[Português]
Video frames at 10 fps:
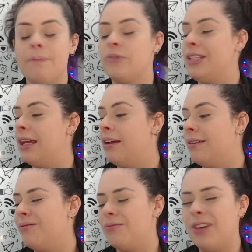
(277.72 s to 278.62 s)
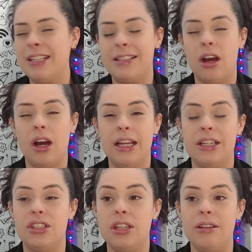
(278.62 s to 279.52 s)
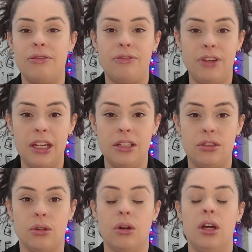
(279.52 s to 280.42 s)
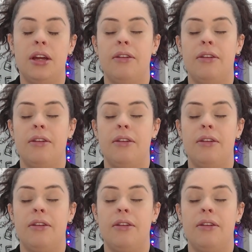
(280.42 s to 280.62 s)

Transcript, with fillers: Cê, vai ser, olha, difícil